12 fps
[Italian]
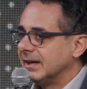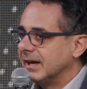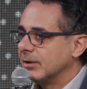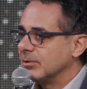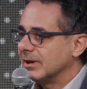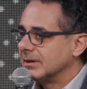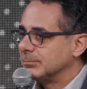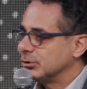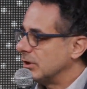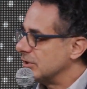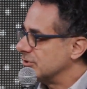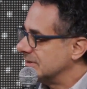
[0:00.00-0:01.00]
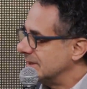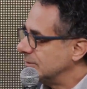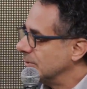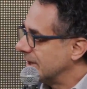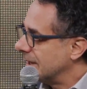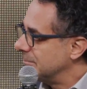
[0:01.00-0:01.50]
e in qualche modo la necessità di
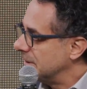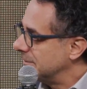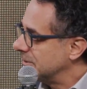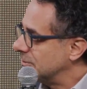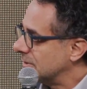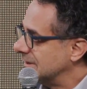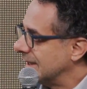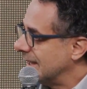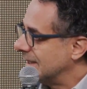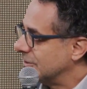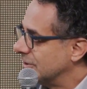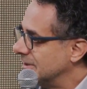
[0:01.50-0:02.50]
un cambiamento radicale, cioè